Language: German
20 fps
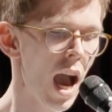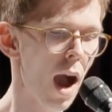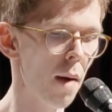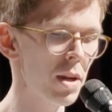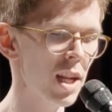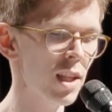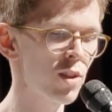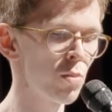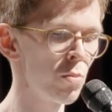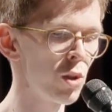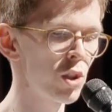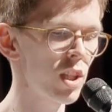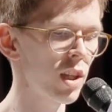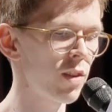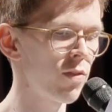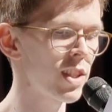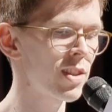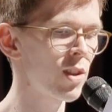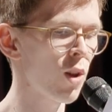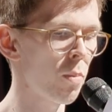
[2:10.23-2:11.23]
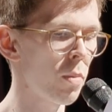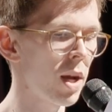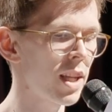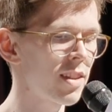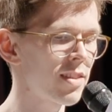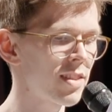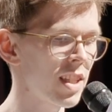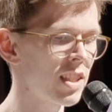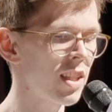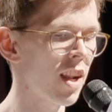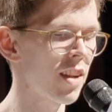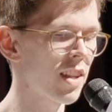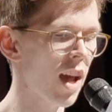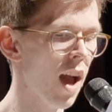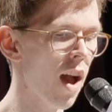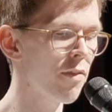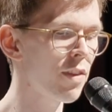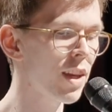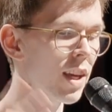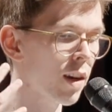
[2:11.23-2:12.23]
Aber dazu müsste ich wissen, ob mein Gesicht dann
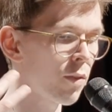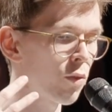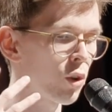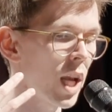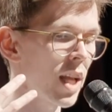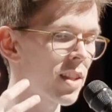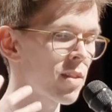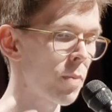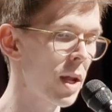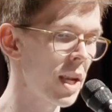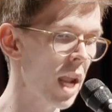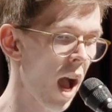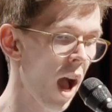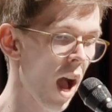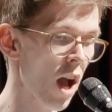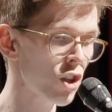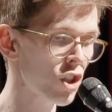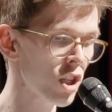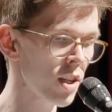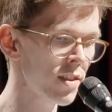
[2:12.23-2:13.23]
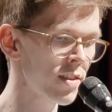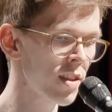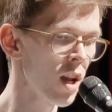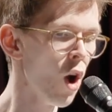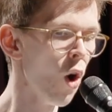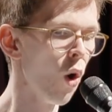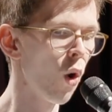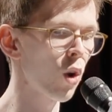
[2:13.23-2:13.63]
da wäre, wo jetzt mein Arsch ist,